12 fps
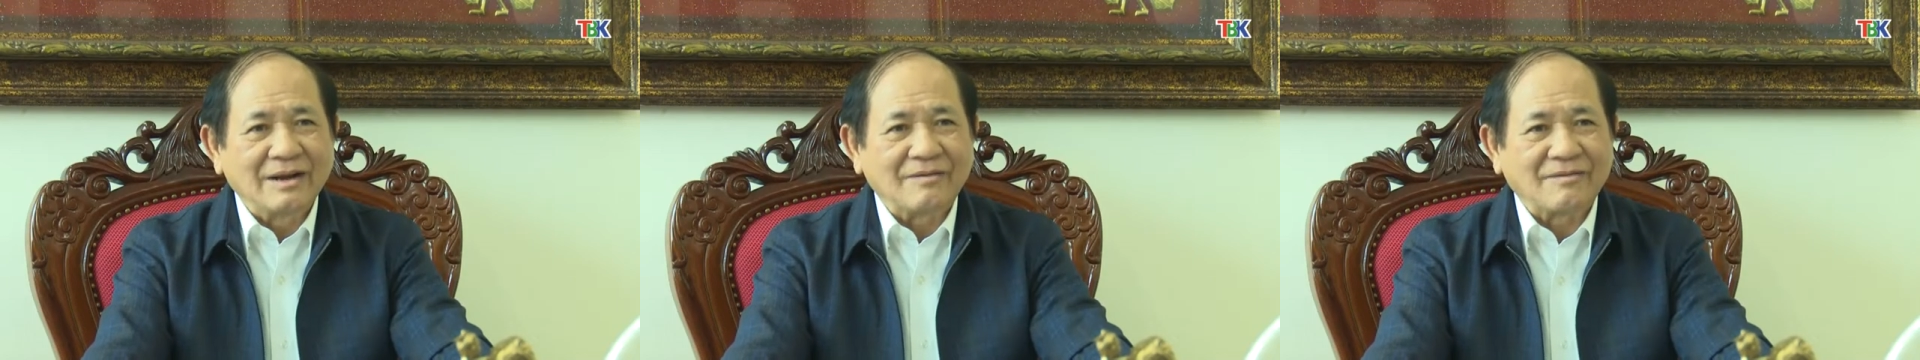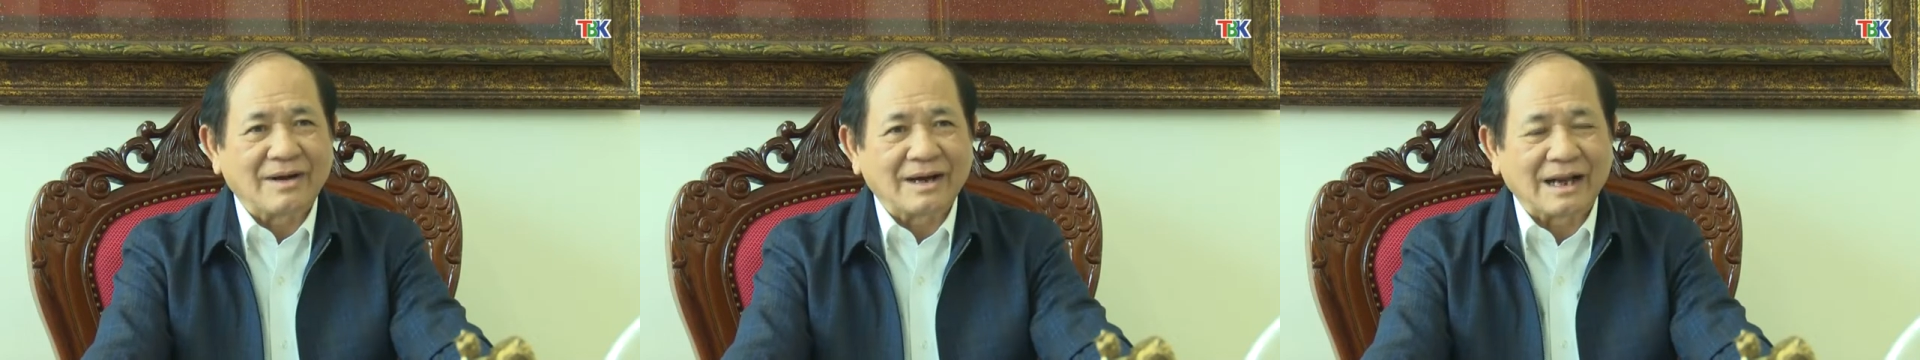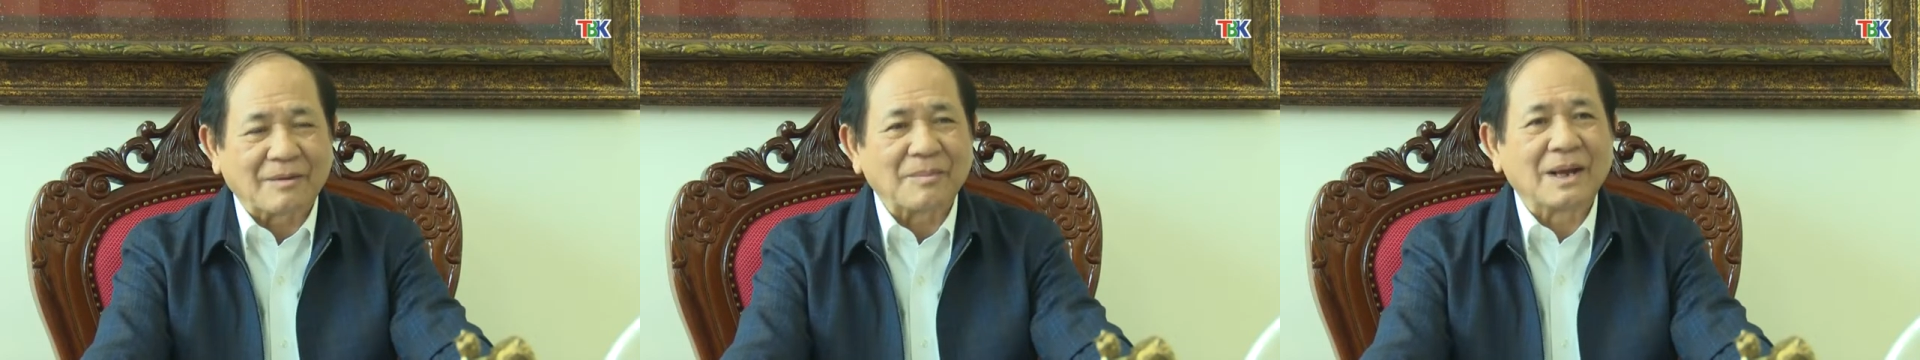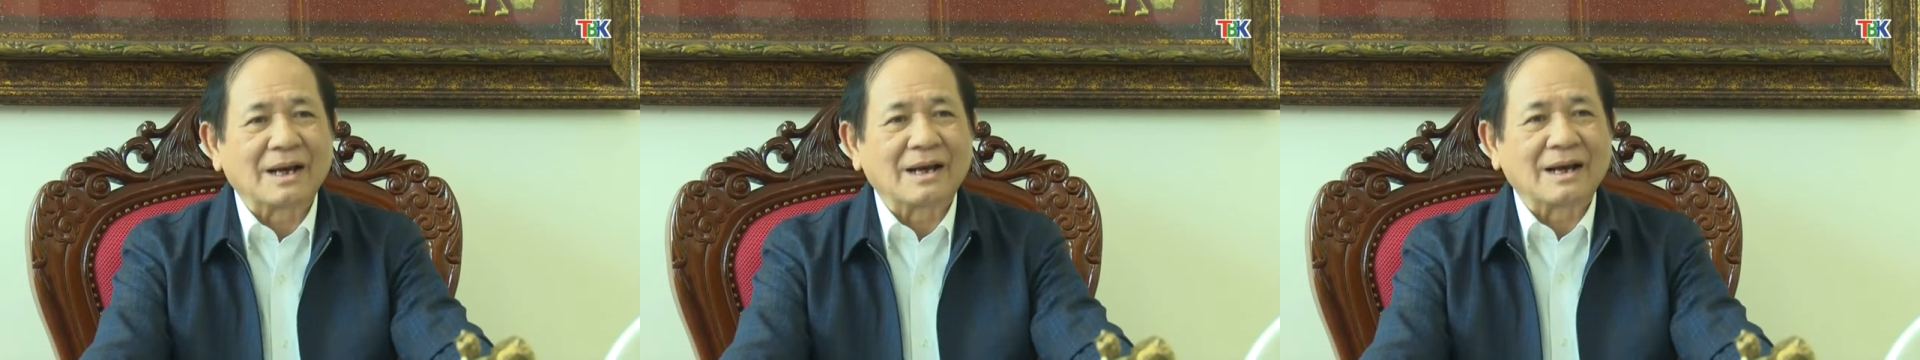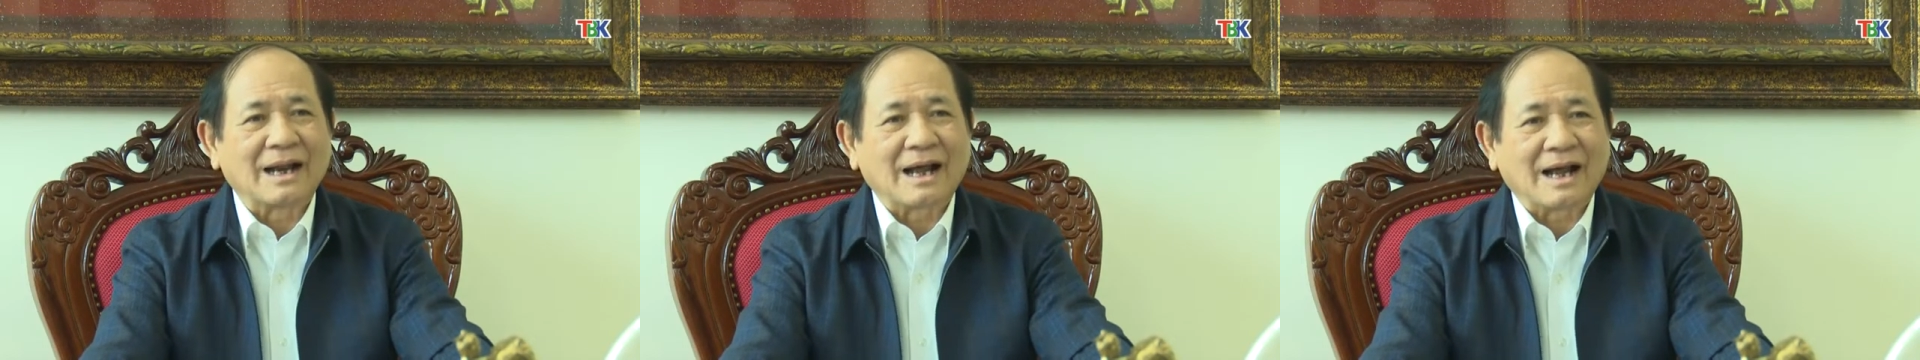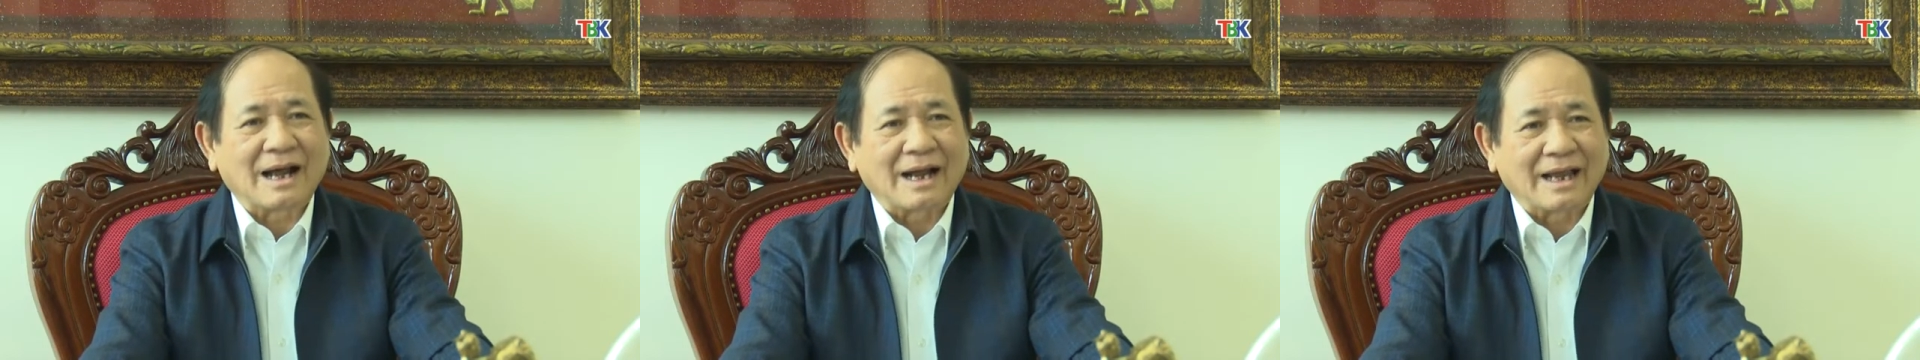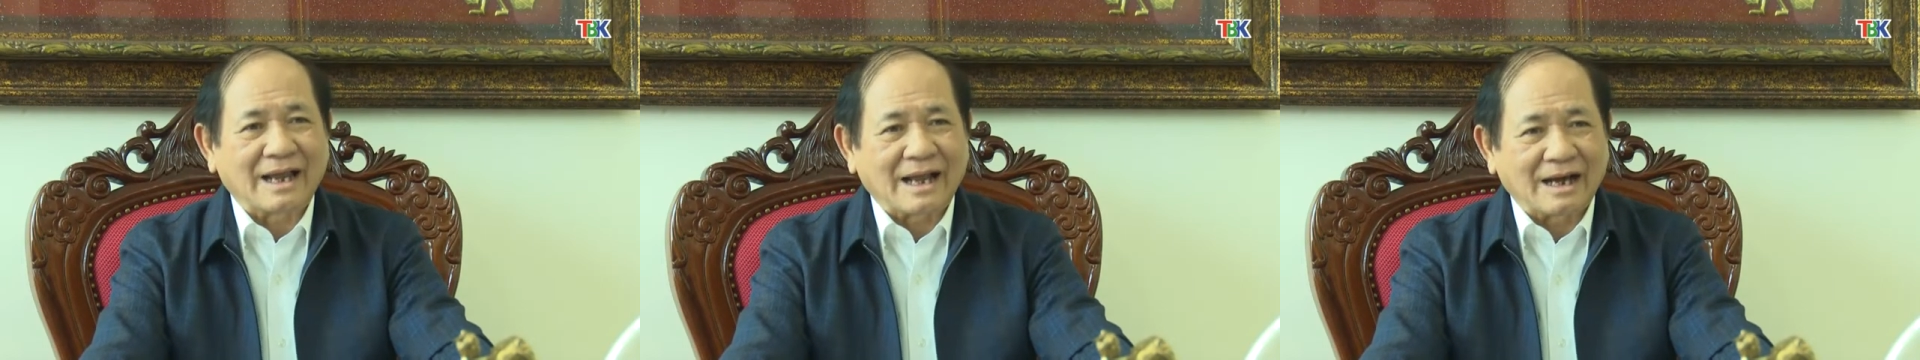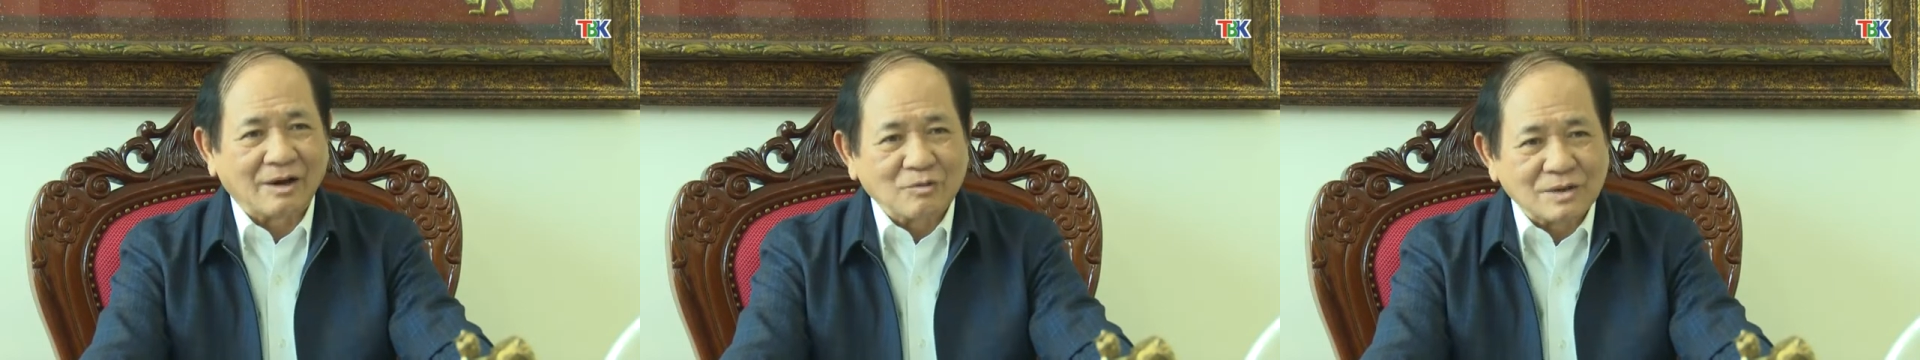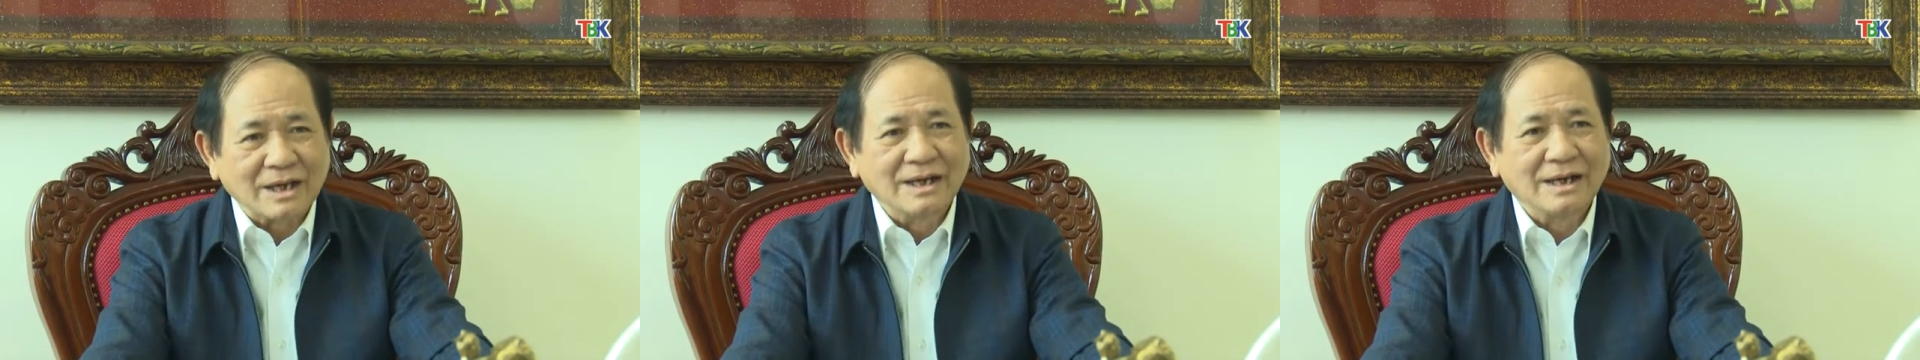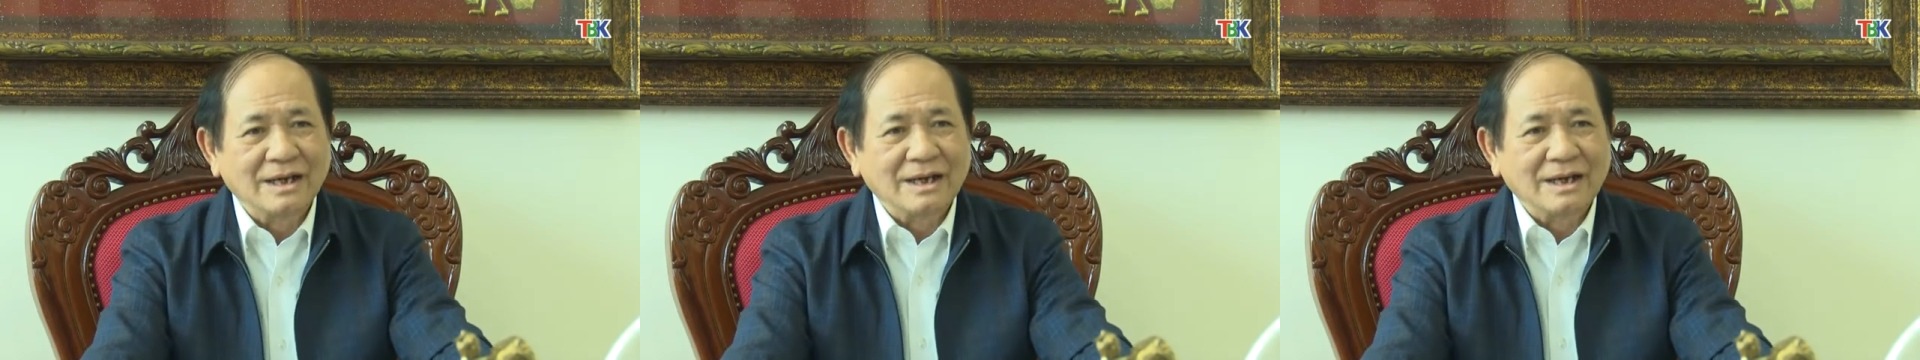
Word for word: và đặc biệt là kể cả nông dân.